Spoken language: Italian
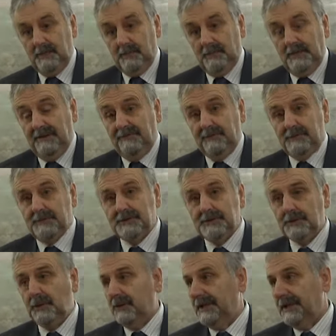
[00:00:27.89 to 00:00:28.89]
una
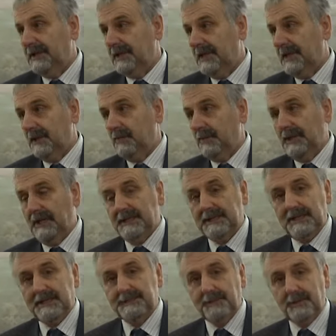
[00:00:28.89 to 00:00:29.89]
funzione che è quella
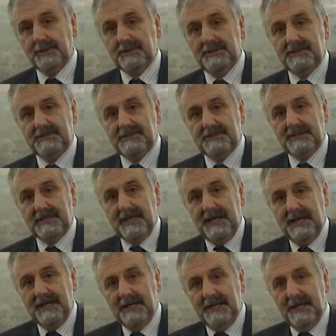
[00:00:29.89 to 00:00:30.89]

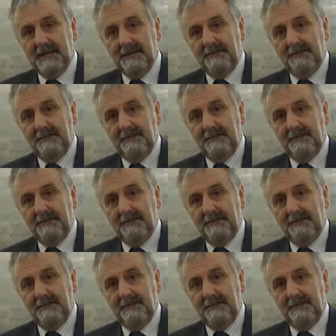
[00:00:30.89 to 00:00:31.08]
trasportistica,